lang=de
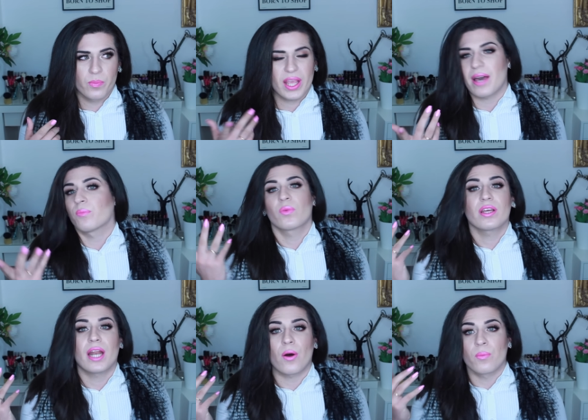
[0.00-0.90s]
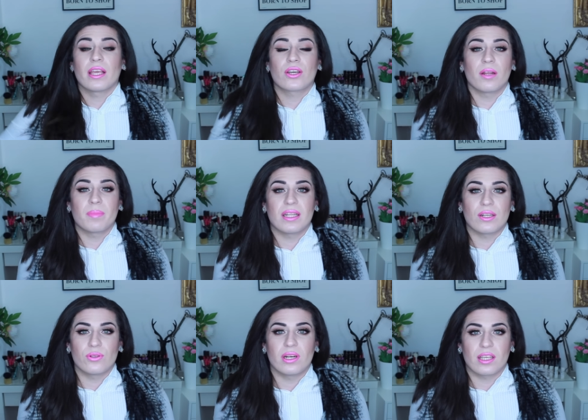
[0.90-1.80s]
Ja, genau. Ich konnte mich
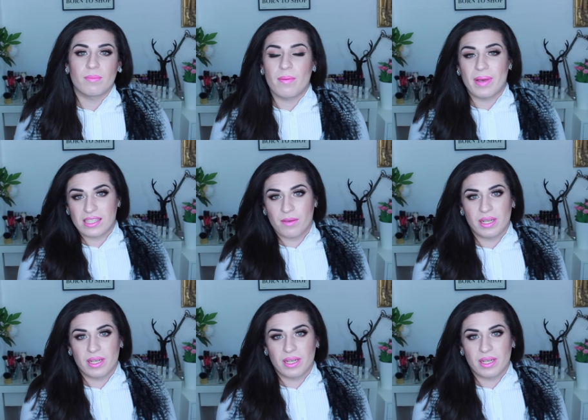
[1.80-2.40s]
natürlich immer besser